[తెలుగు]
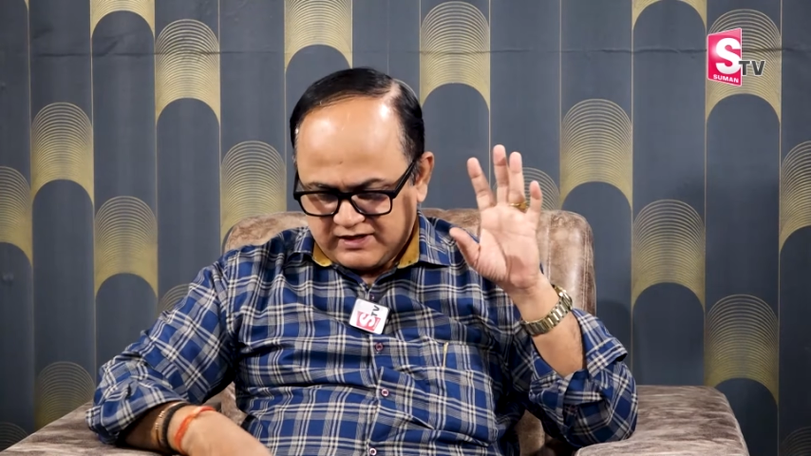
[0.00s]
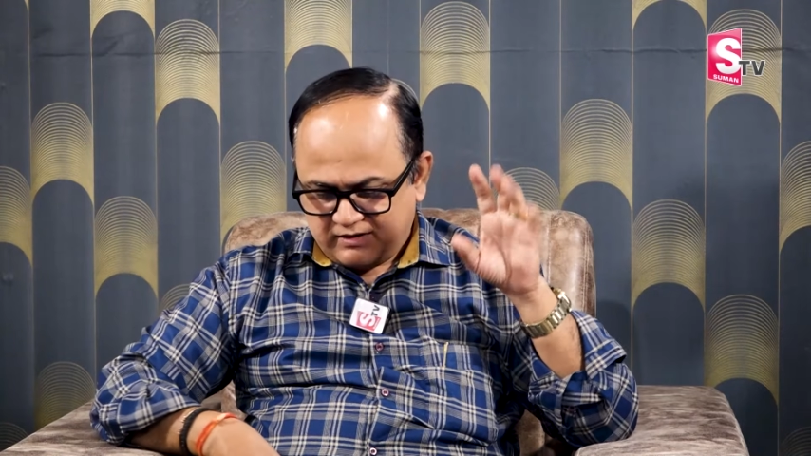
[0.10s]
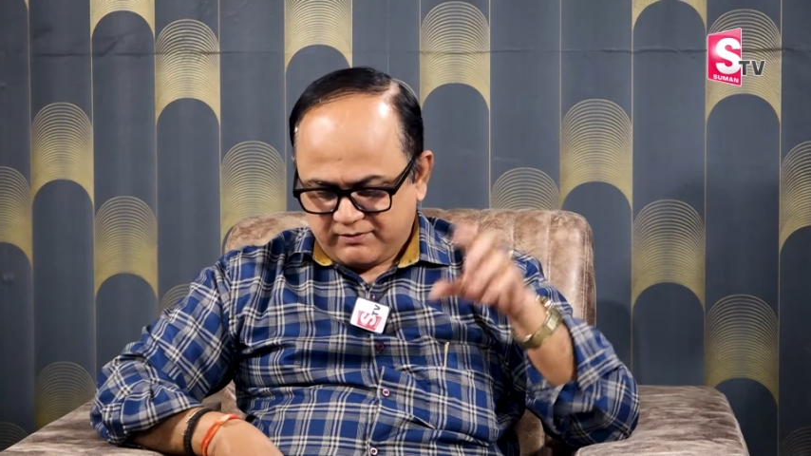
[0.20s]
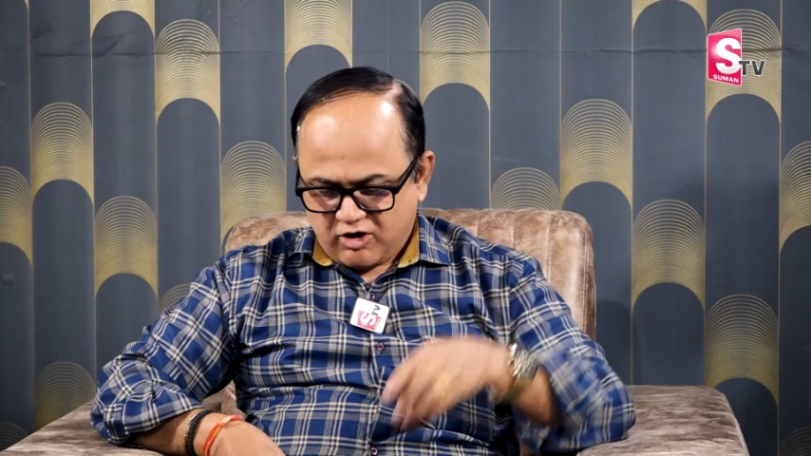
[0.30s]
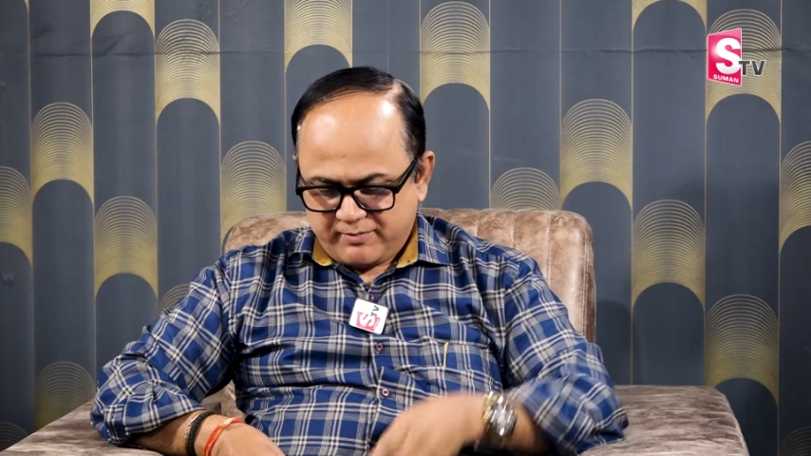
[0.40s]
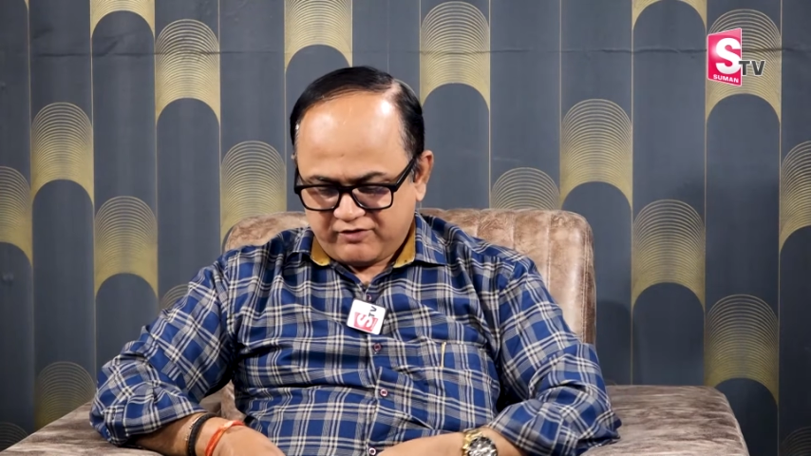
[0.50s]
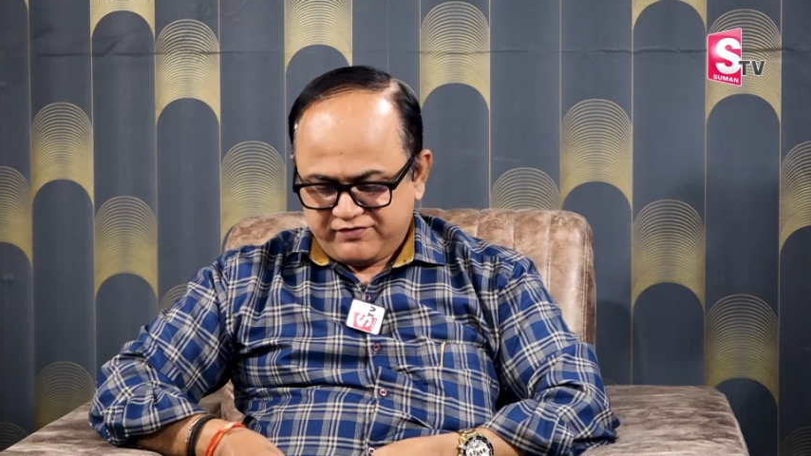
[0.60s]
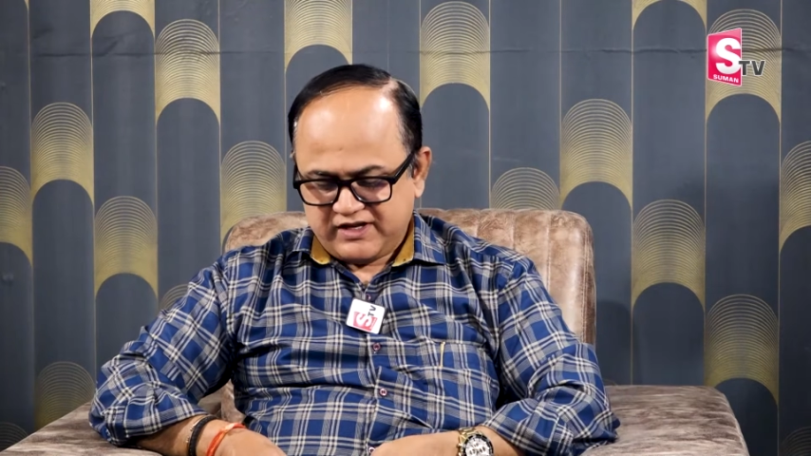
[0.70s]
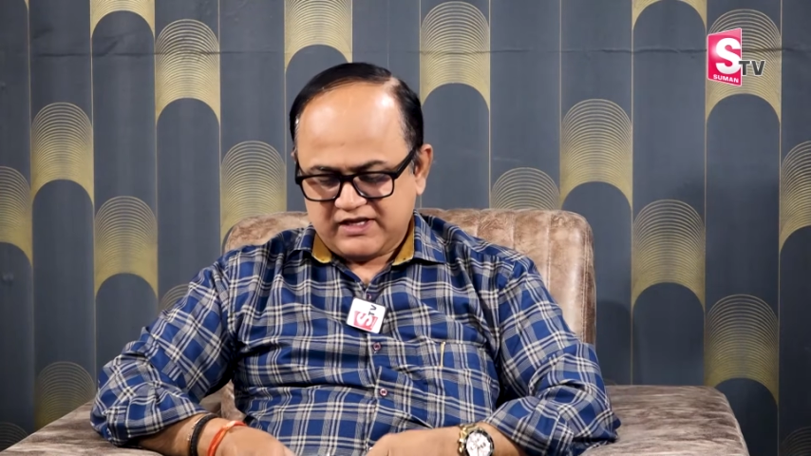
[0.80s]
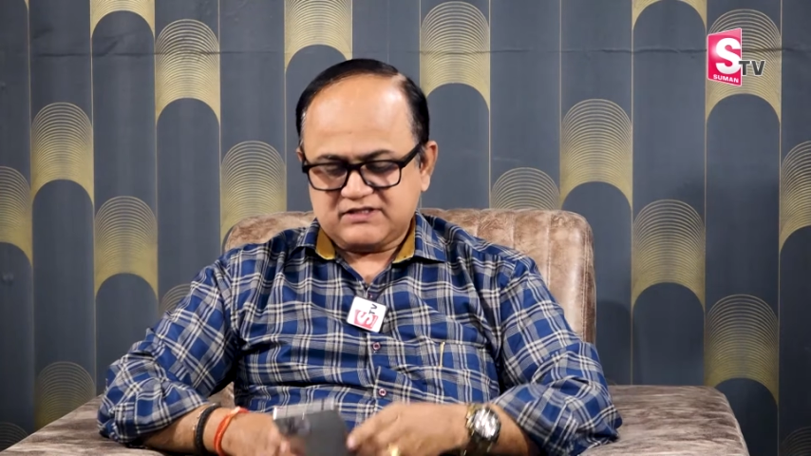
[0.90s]
అంటే గవర్నమెంట్ ఆఫ్
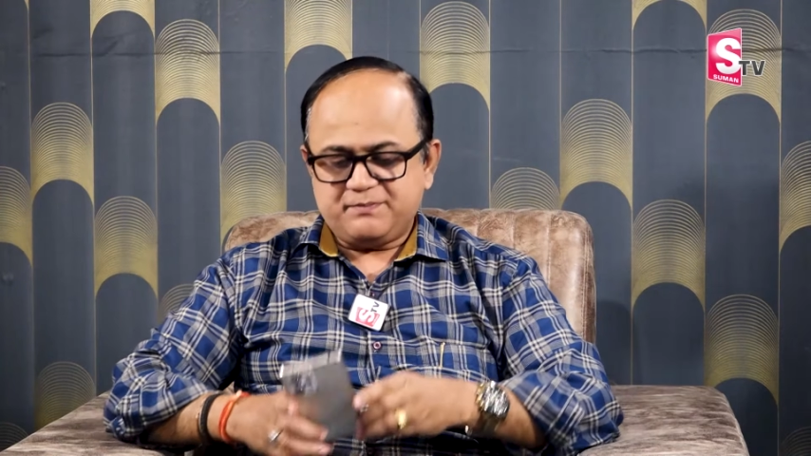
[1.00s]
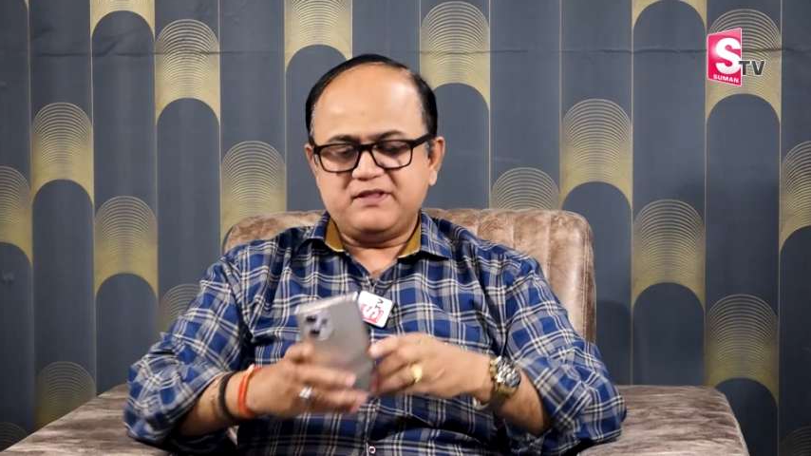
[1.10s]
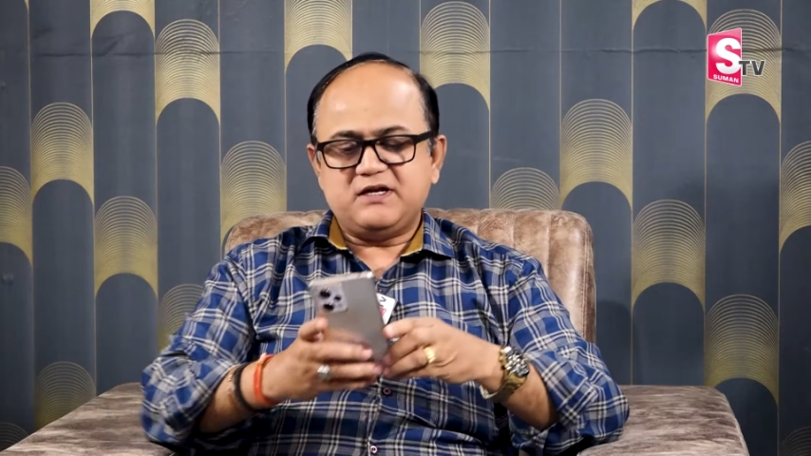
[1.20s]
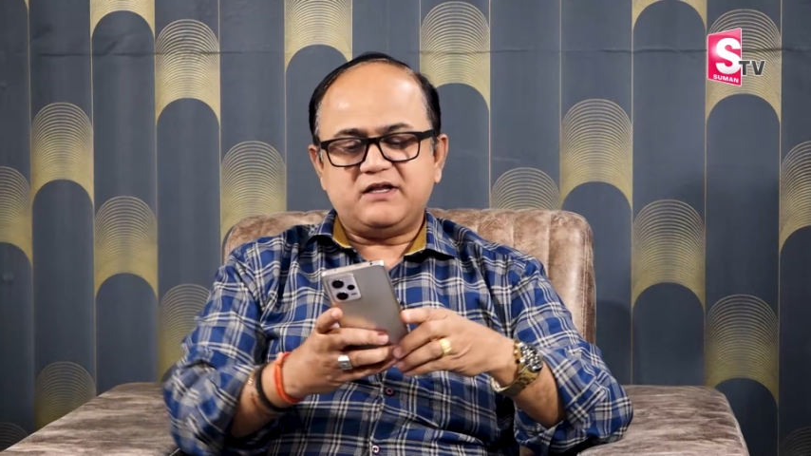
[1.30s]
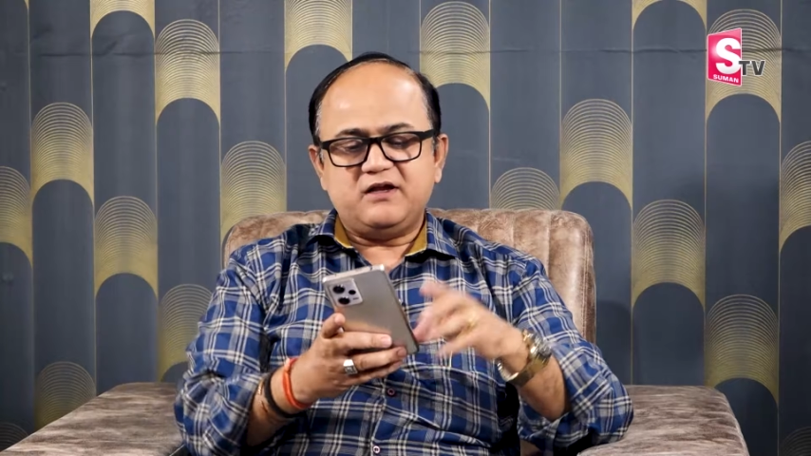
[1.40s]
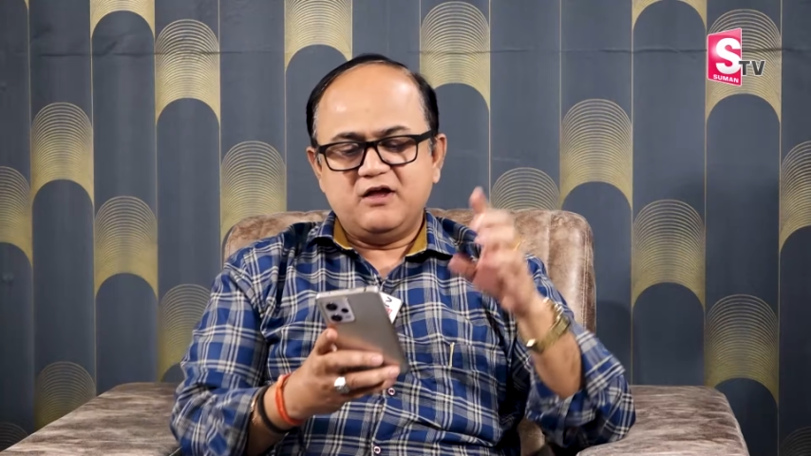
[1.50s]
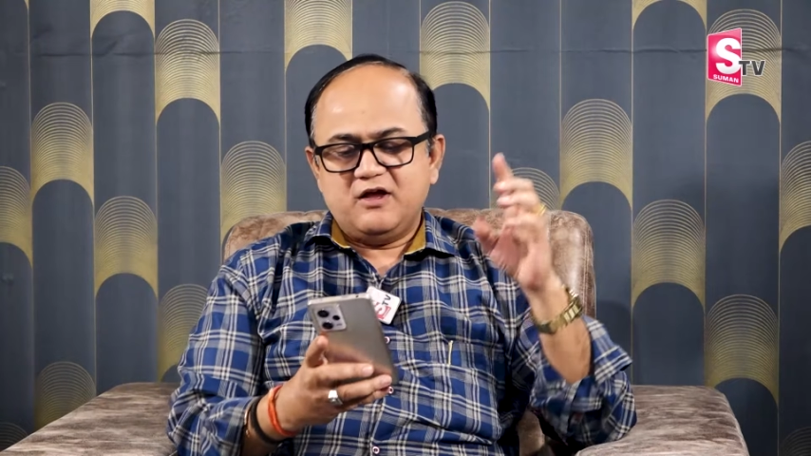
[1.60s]
ఇండియా ఏం చెప్పిందంటే